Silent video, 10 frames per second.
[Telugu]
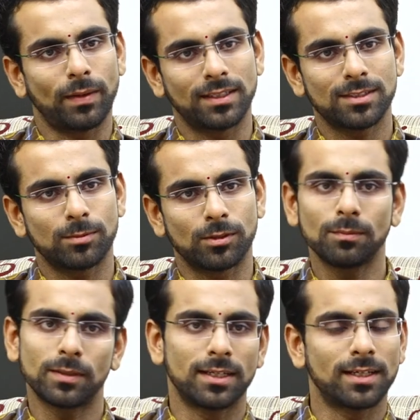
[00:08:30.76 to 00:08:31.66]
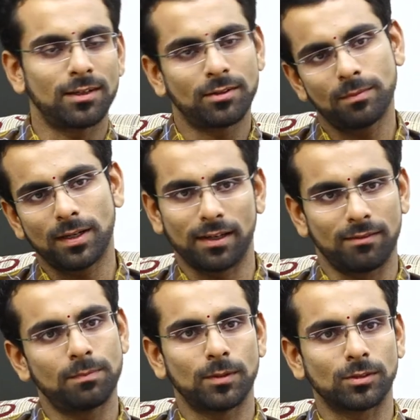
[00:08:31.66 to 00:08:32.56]
పెద్ద స్పోర్ట్ ఇప్పుడు ఇండియాలో కూడా బాగా
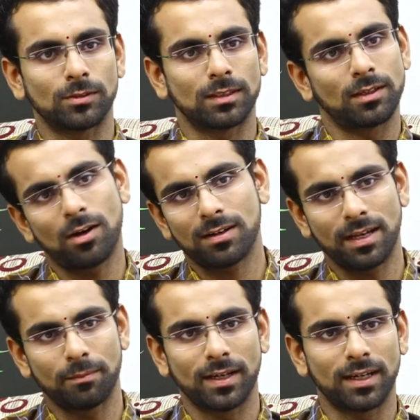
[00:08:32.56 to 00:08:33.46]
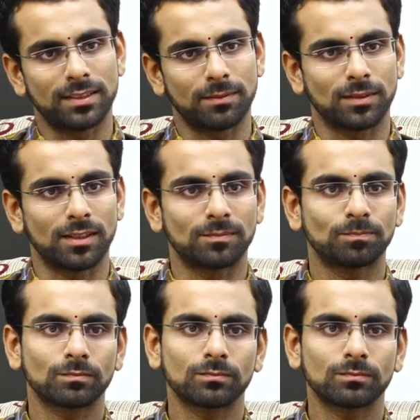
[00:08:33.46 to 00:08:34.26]
డెవలప్ అవుతుంది రాక్ క్లైంబింగ్ అని చెప్తారు